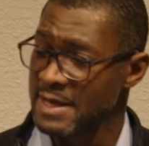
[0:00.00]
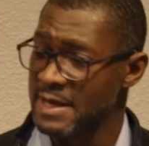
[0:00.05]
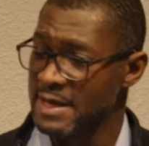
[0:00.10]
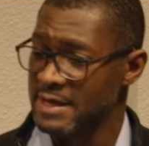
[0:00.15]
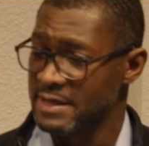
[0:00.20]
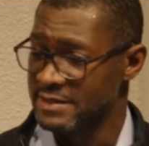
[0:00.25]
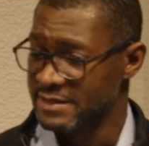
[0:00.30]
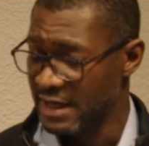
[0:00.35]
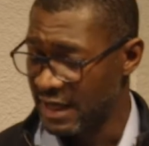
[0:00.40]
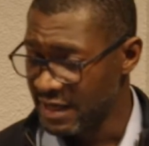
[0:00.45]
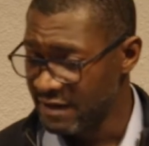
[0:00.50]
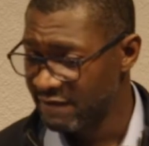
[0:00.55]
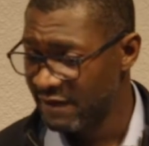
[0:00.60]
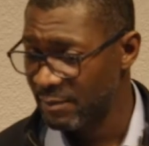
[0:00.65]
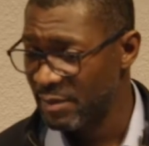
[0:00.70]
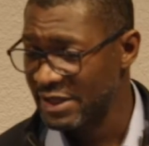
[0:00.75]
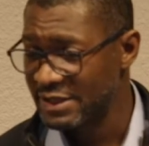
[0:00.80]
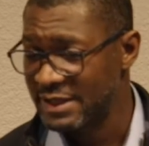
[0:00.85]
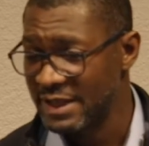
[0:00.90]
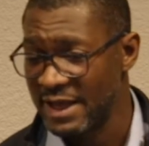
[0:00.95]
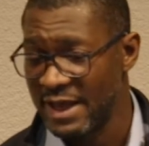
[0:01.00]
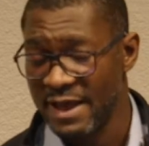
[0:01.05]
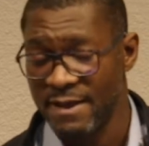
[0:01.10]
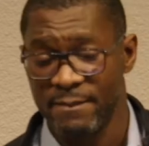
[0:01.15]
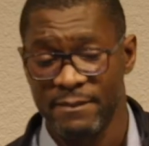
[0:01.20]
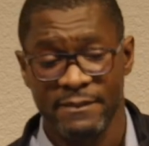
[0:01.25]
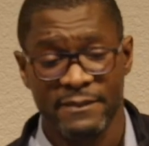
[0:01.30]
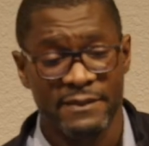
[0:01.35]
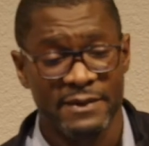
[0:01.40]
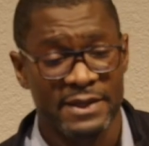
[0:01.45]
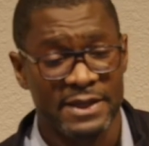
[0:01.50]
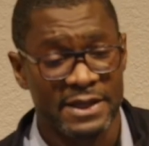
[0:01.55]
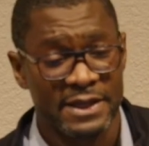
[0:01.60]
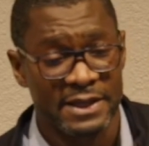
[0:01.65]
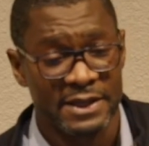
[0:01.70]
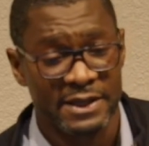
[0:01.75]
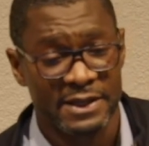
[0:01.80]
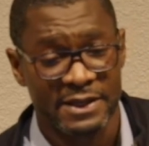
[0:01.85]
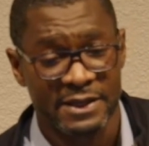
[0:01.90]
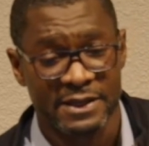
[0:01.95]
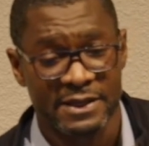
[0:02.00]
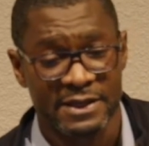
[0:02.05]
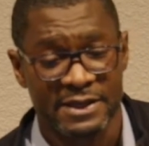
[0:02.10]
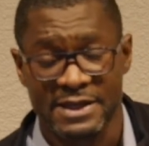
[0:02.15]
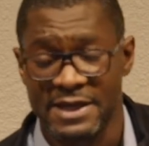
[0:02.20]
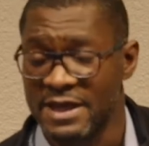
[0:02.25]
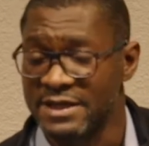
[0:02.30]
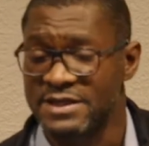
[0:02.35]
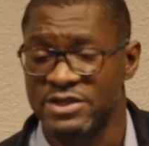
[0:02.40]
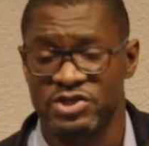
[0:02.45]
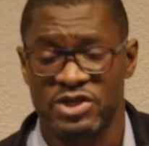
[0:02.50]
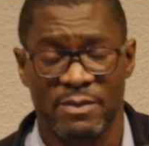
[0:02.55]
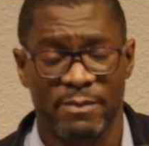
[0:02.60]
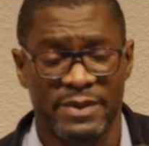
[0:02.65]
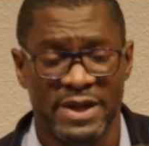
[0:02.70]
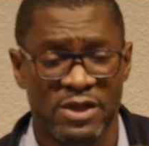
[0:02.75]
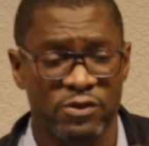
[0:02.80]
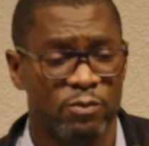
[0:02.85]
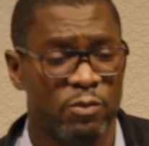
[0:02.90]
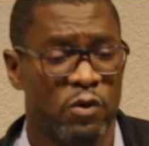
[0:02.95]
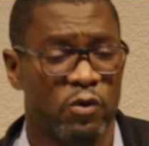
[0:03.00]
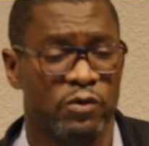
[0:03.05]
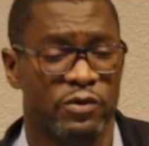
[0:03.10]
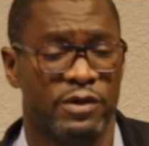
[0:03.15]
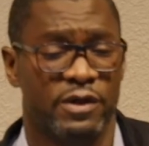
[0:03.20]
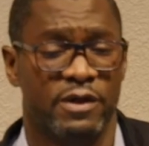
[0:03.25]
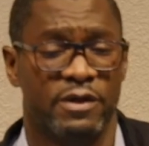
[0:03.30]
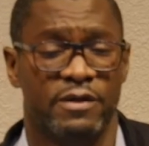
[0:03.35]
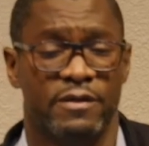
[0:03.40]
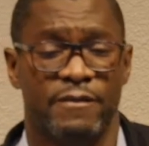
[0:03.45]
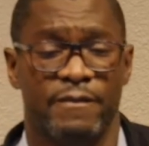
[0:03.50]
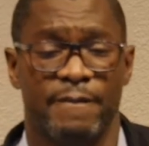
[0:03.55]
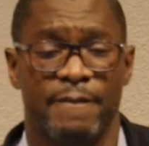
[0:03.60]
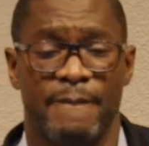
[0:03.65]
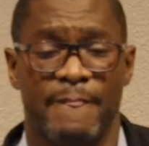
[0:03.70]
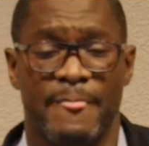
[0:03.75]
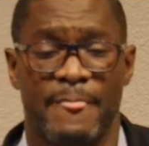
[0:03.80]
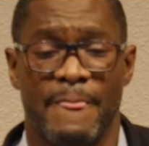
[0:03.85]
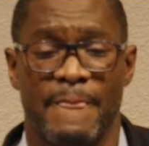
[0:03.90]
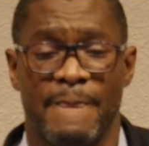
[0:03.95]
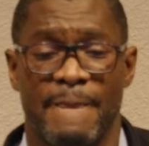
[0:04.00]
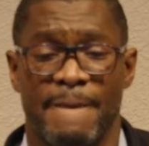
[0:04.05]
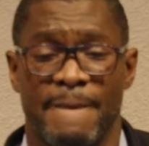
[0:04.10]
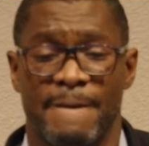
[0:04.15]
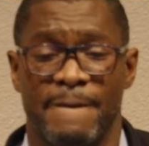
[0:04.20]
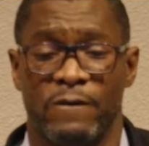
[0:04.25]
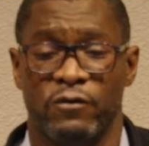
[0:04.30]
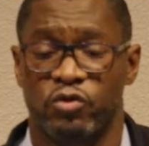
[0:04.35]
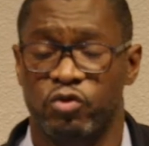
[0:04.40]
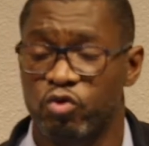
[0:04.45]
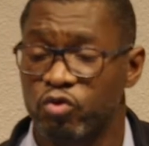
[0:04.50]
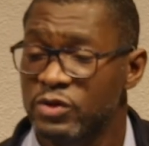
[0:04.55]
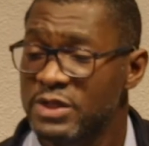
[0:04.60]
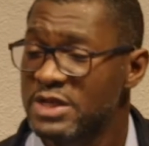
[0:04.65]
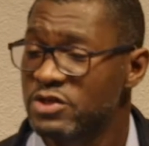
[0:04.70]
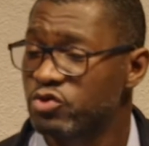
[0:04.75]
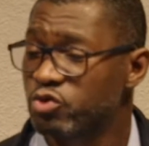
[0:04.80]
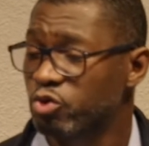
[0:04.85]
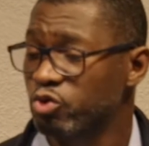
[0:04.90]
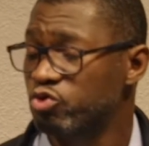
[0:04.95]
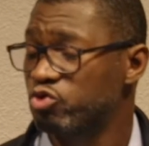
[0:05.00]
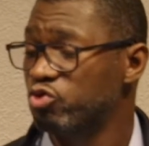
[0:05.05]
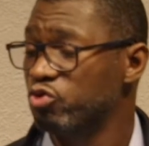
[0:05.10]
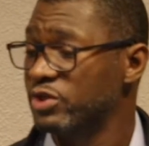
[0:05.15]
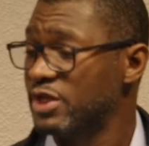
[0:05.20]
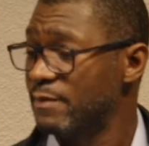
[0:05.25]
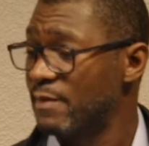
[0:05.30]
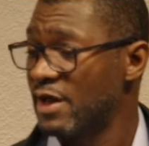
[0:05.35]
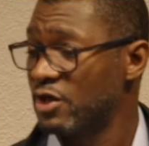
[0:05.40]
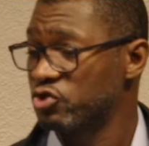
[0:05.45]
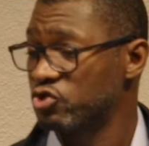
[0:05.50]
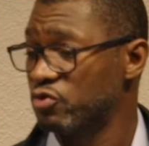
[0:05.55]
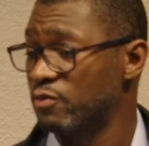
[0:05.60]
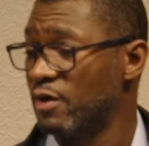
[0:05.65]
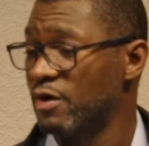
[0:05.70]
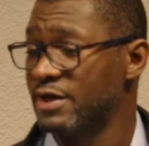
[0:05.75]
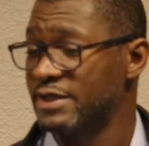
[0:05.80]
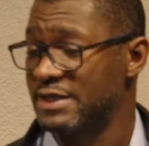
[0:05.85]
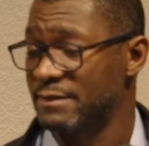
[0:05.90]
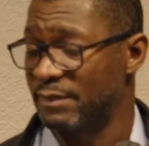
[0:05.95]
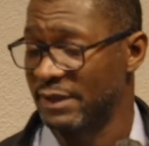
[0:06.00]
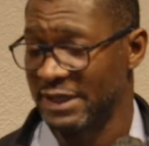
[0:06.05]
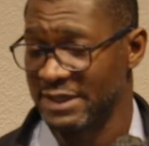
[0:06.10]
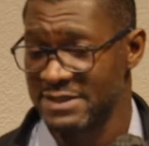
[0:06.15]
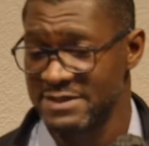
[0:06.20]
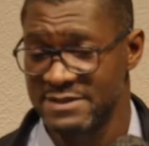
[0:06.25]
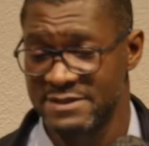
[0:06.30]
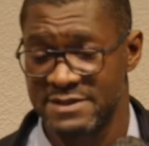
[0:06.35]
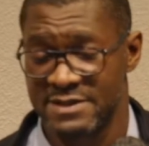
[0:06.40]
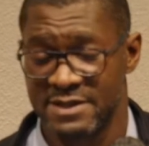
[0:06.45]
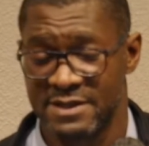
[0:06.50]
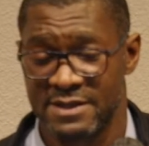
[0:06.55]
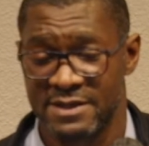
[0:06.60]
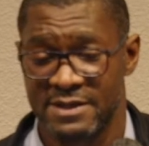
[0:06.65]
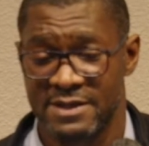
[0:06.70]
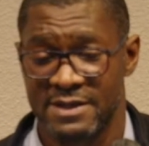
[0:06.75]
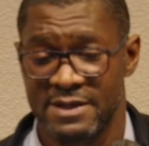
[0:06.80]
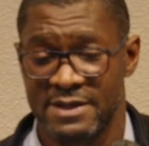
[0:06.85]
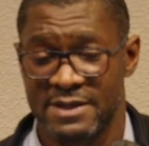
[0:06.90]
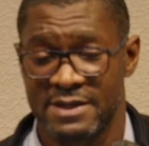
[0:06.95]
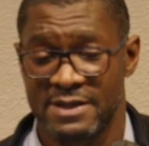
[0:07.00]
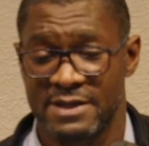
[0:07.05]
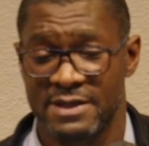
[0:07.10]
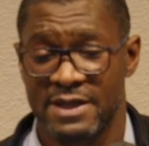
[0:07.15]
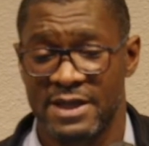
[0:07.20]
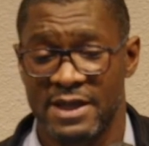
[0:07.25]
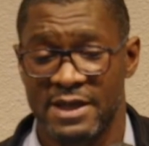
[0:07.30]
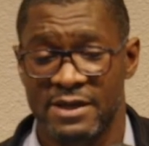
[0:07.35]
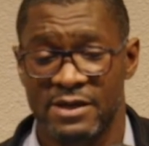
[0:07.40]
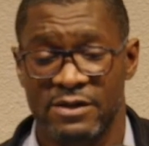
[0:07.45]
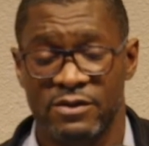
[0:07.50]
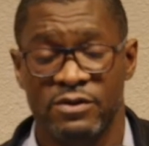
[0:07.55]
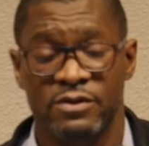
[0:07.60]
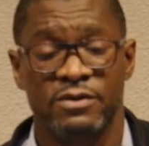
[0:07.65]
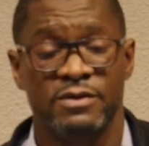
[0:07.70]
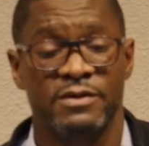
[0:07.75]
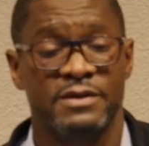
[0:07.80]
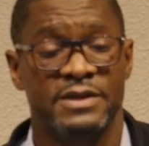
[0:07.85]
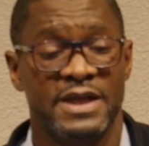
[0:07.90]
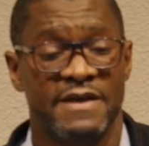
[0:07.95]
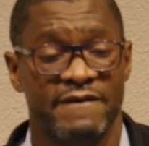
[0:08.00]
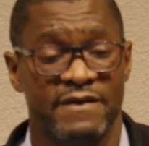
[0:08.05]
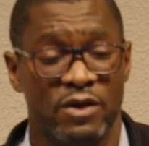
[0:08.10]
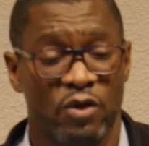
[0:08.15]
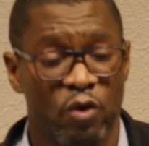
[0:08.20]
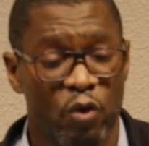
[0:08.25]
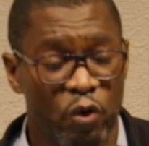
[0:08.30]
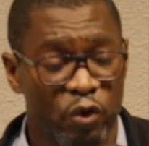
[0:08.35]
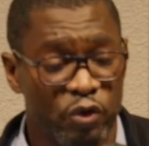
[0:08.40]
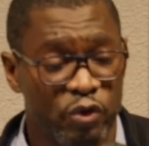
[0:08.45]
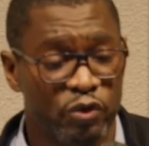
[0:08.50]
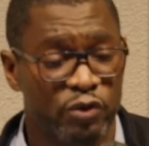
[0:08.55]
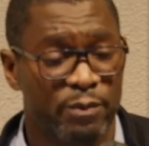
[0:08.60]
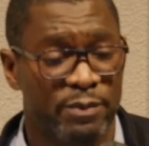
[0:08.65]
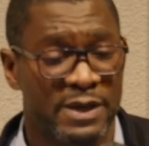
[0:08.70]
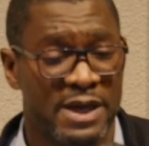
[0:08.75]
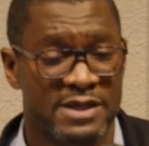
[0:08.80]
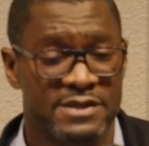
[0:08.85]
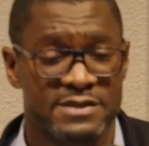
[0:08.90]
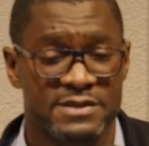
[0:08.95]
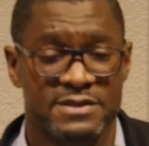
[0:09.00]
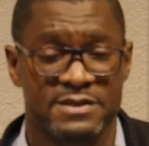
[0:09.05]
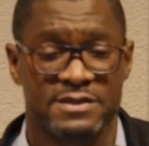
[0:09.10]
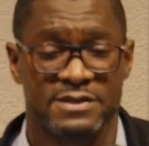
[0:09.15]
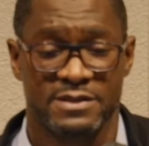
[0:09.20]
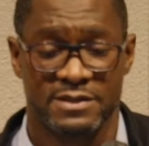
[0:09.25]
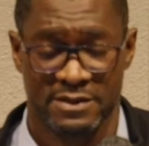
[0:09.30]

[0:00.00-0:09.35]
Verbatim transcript: Ils arrivent à Bethléem et il y a déjà plein de monde. Toutes les structures d'hébergement étaient prises et il n'y avait aucune place.